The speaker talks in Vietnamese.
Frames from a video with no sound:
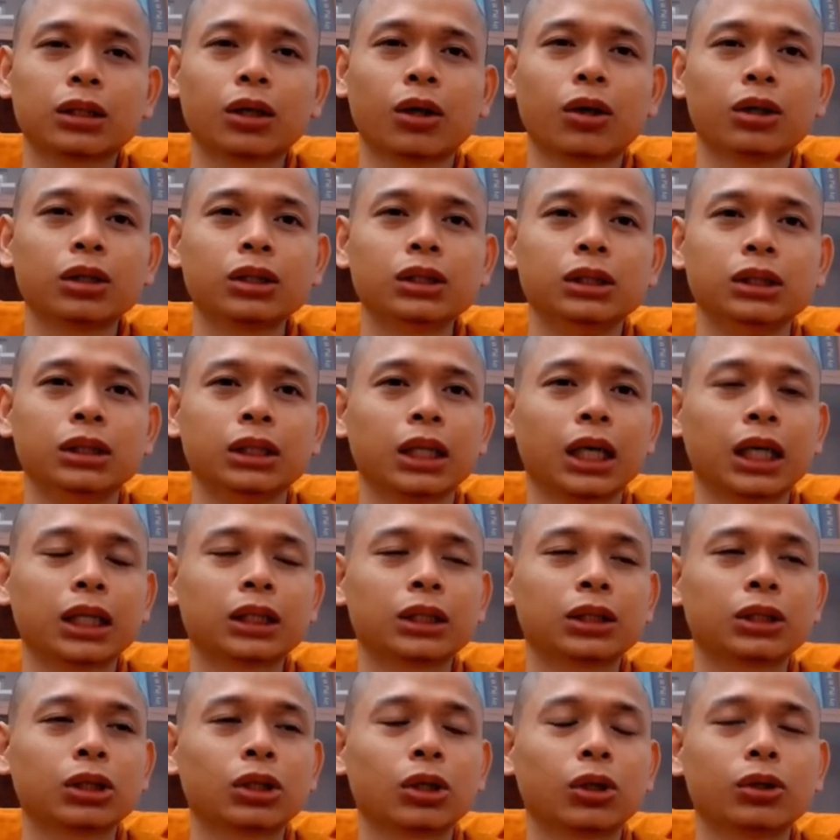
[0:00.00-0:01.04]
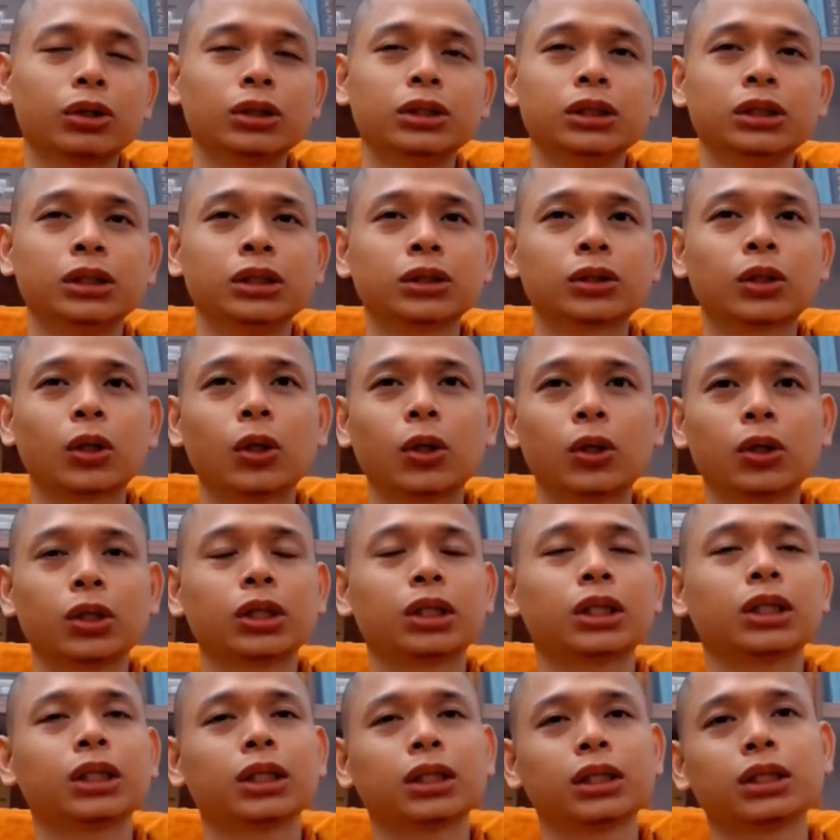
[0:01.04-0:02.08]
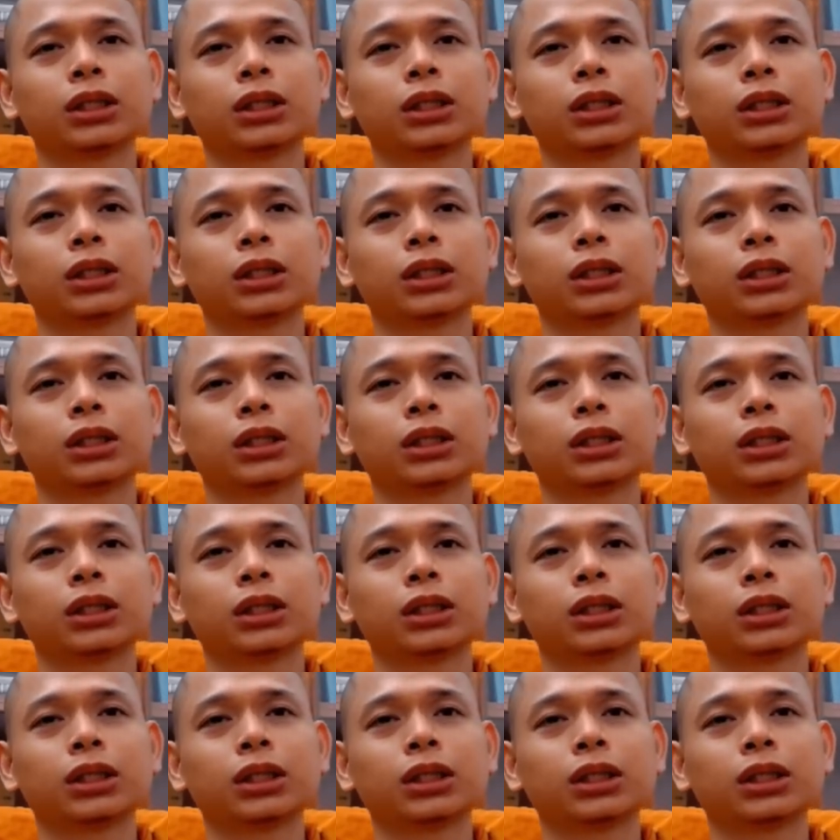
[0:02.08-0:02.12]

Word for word: nói đường anh tôi đường tôi